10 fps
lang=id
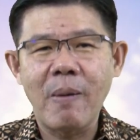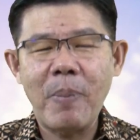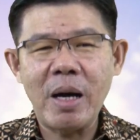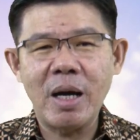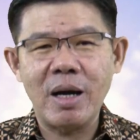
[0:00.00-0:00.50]

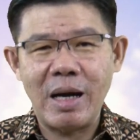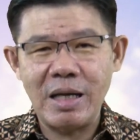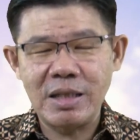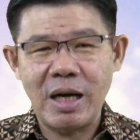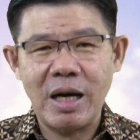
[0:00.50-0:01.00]
kepada
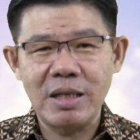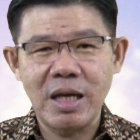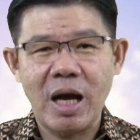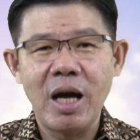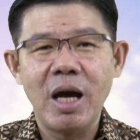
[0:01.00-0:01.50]

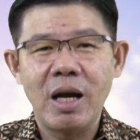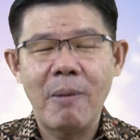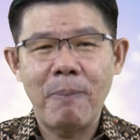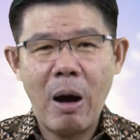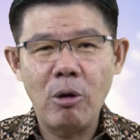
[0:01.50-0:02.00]
raja-raja
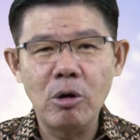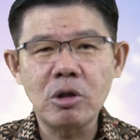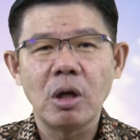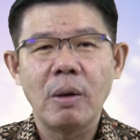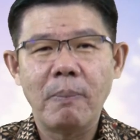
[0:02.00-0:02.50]
dan
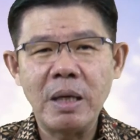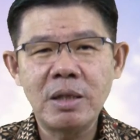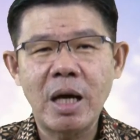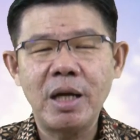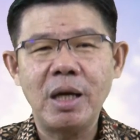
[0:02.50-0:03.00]
Paulus
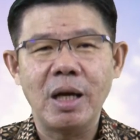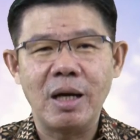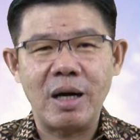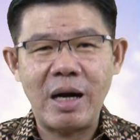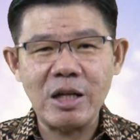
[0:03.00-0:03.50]
menjadi
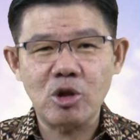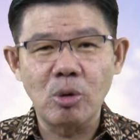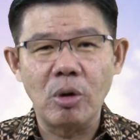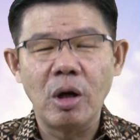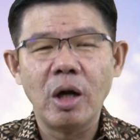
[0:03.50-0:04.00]

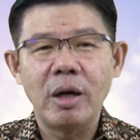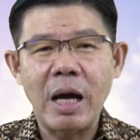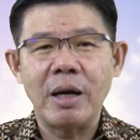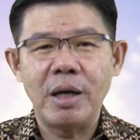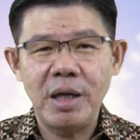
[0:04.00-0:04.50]
rasul
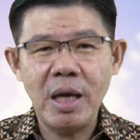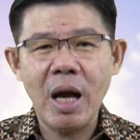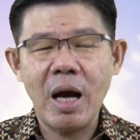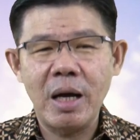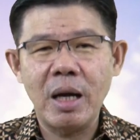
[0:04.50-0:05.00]
dan
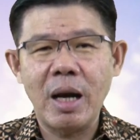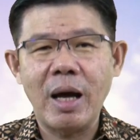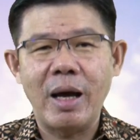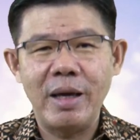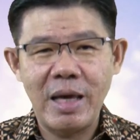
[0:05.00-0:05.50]
dia
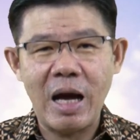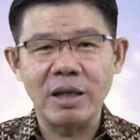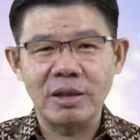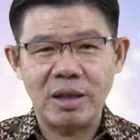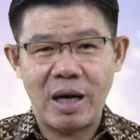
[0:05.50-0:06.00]
adalah
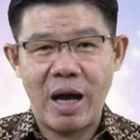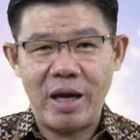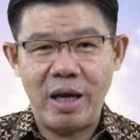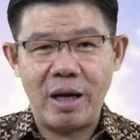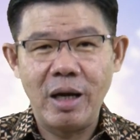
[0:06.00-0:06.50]
yang
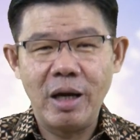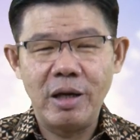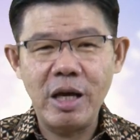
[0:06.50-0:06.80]
terakhir.